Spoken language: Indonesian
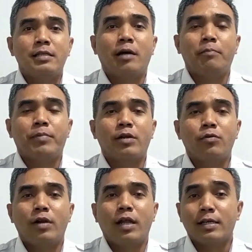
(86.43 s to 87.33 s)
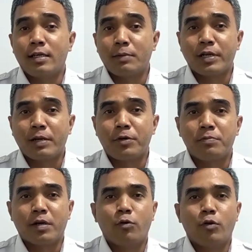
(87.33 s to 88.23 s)
tidak perlu lagi
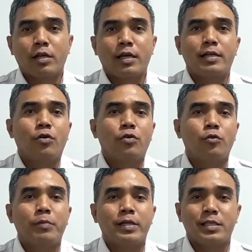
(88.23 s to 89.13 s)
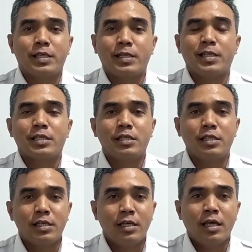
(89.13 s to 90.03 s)
repot-repot mengeluarkan dokumen identitas
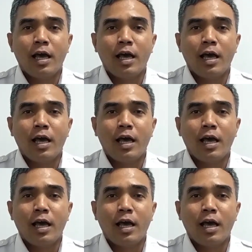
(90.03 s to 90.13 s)
diri